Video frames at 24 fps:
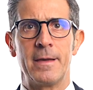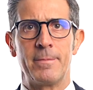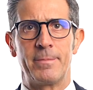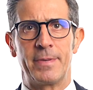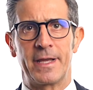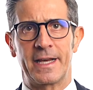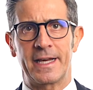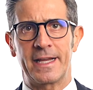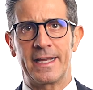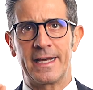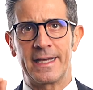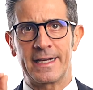
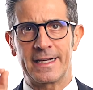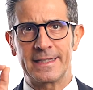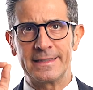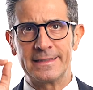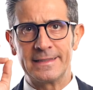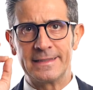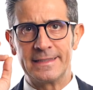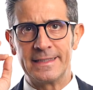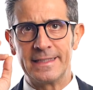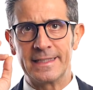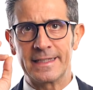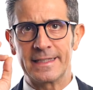per
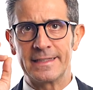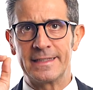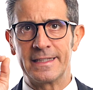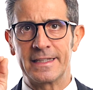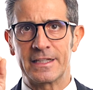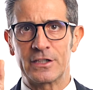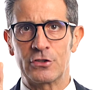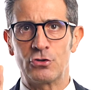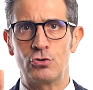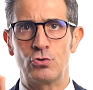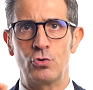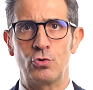garantire di
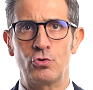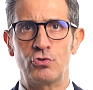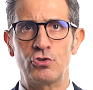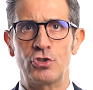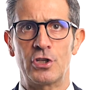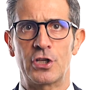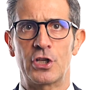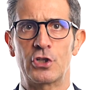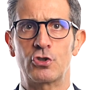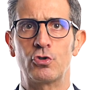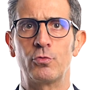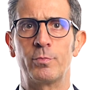
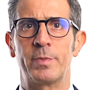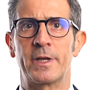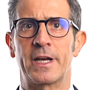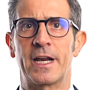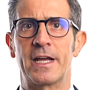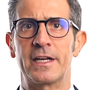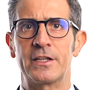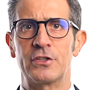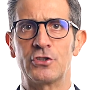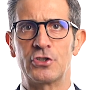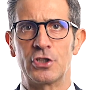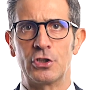raggiungere e
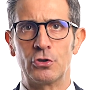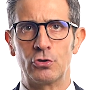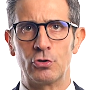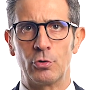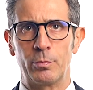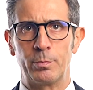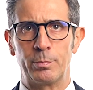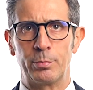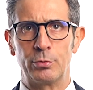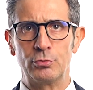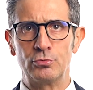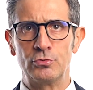superare superare i 100
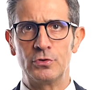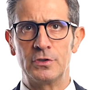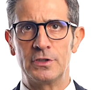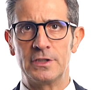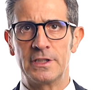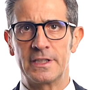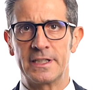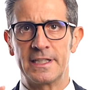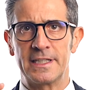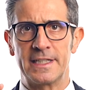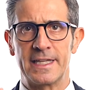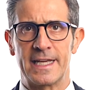
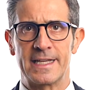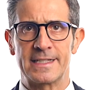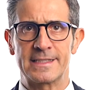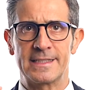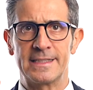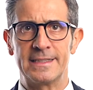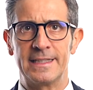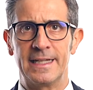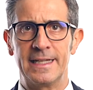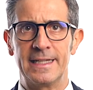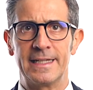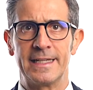punti
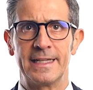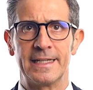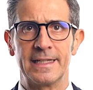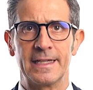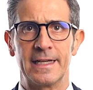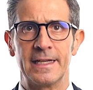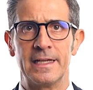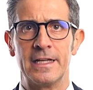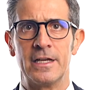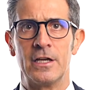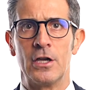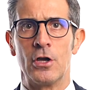richiesti
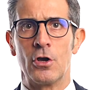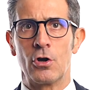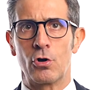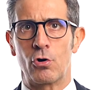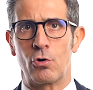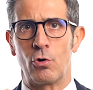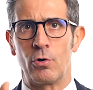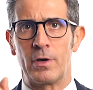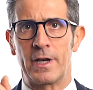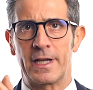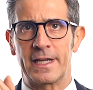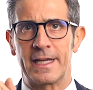dall'INET
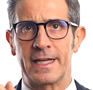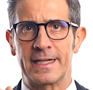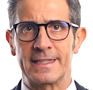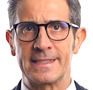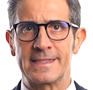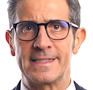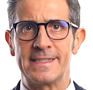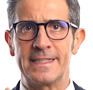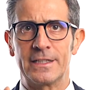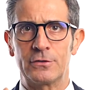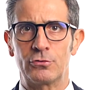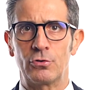con la
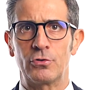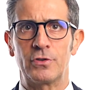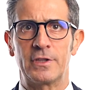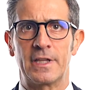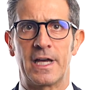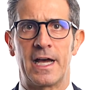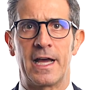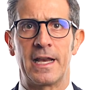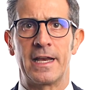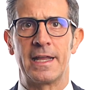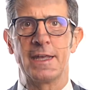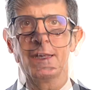garanzia
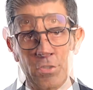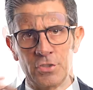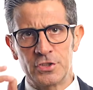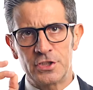totale.